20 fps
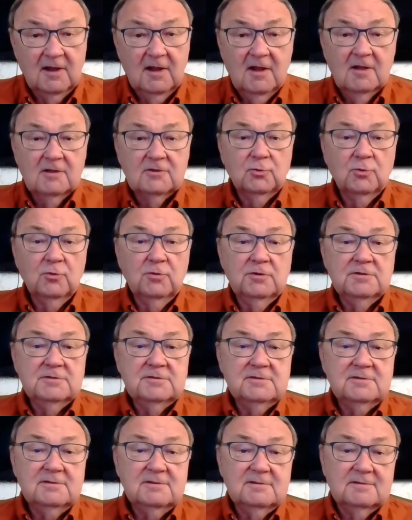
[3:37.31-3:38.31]
Угу. То
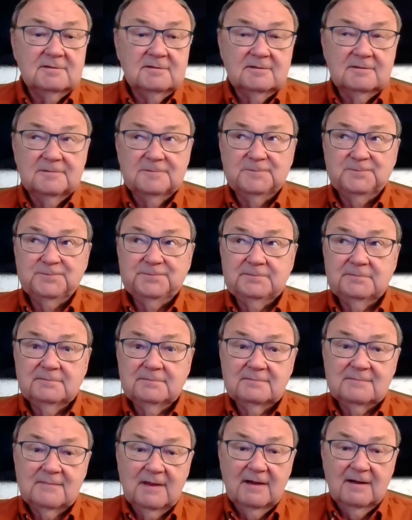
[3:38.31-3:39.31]
есть
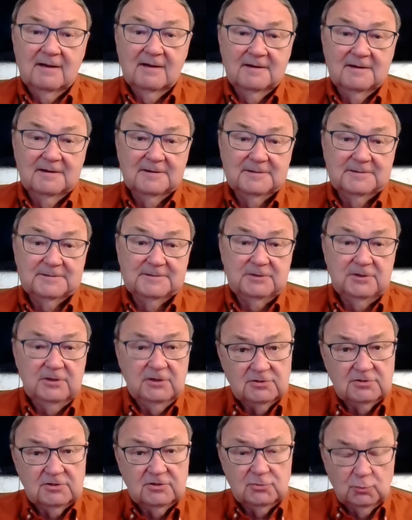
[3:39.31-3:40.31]
эм, Э,
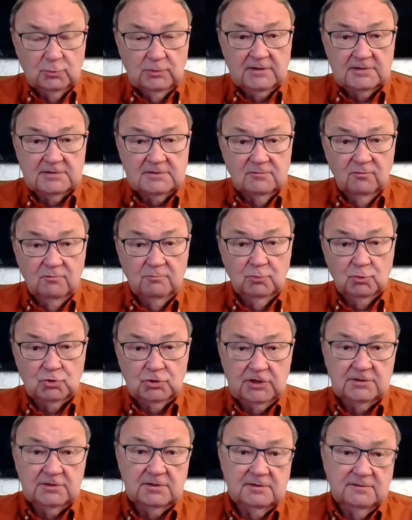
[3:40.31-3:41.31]
из государственного
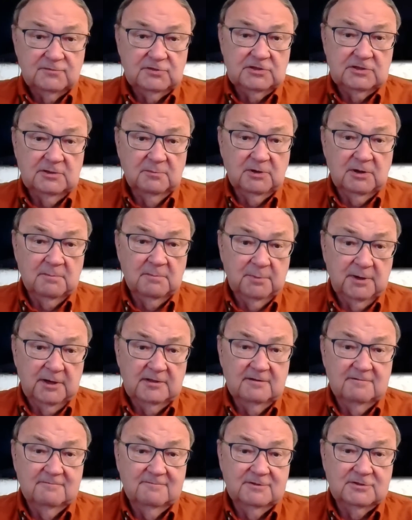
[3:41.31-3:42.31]
бюджета нефтяным
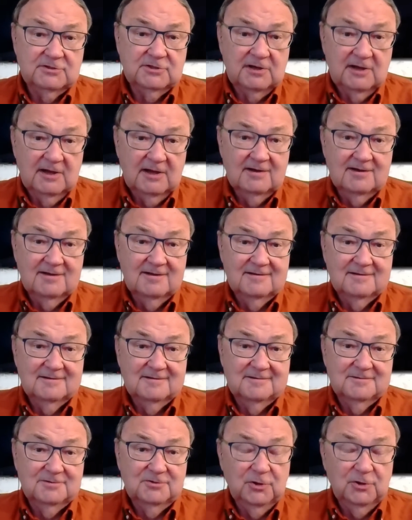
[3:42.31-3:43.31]
компаниям
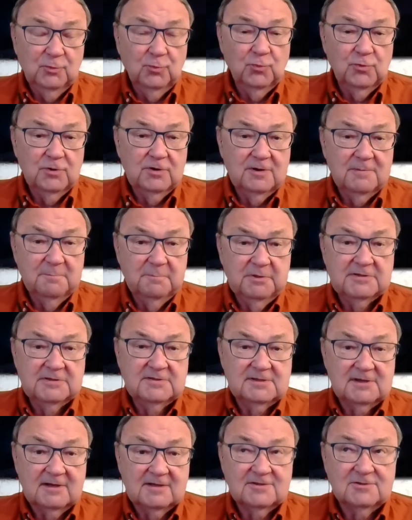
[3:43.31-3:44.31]
выделяли некую
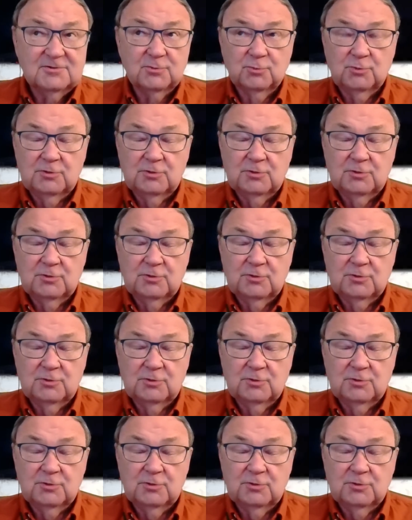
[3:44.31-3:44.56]
компенсацию.